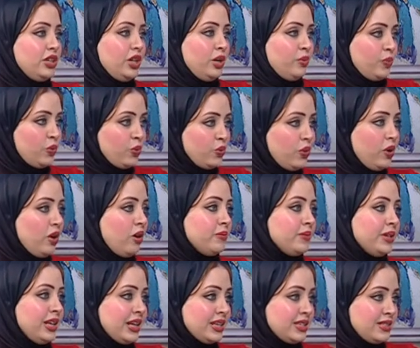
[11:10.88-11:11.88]
البروجرام
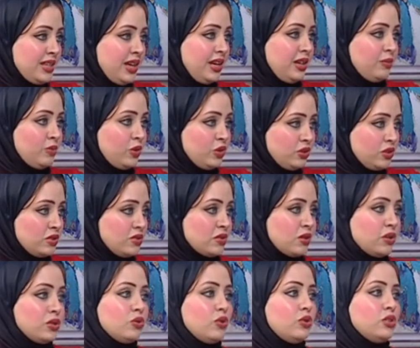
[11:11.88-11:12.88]
الغذائي لمرضى
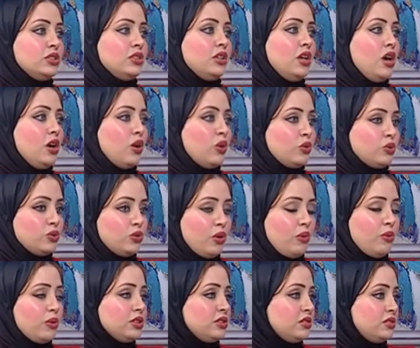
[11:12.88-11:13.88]
السرطان
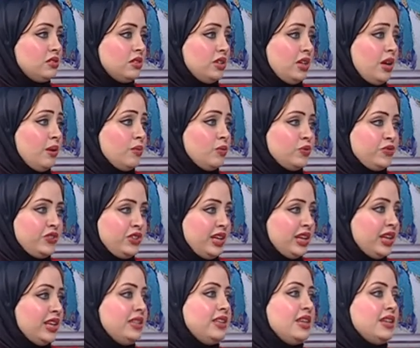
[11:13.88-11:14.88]
خضروات مفيده
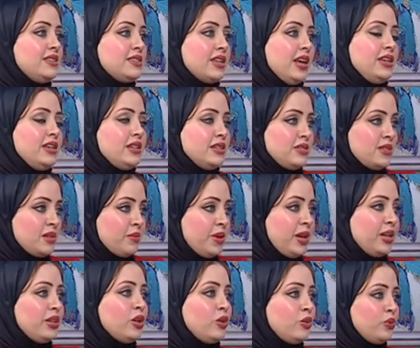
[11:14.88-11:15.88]
جدا زي
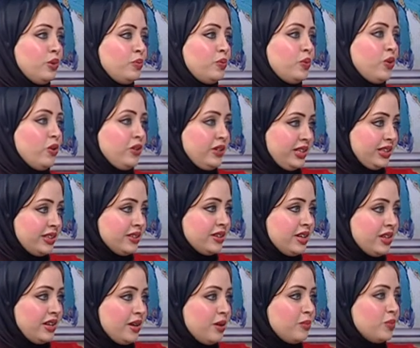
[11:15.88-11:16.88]
السبانخ والبروكلي
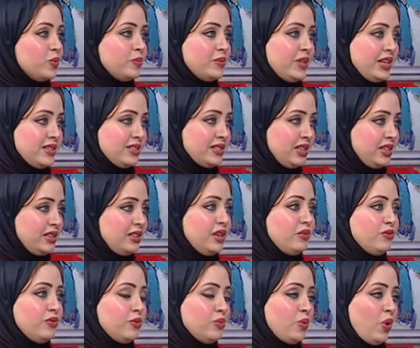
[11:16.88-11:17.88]
ممتاز جدا
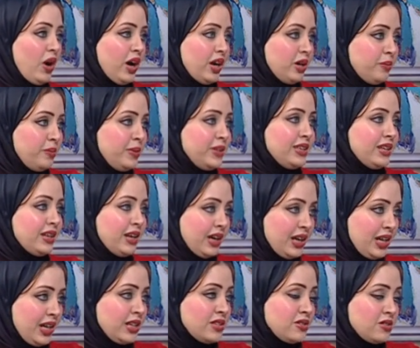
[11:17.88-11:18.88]
في محاربه
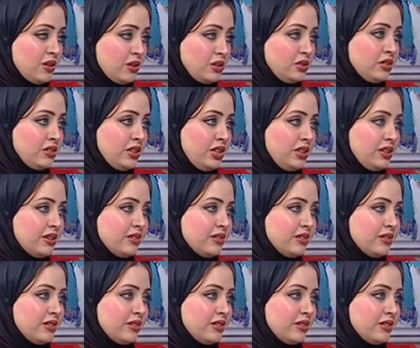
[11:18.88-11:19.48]
الخلايا السرطانيه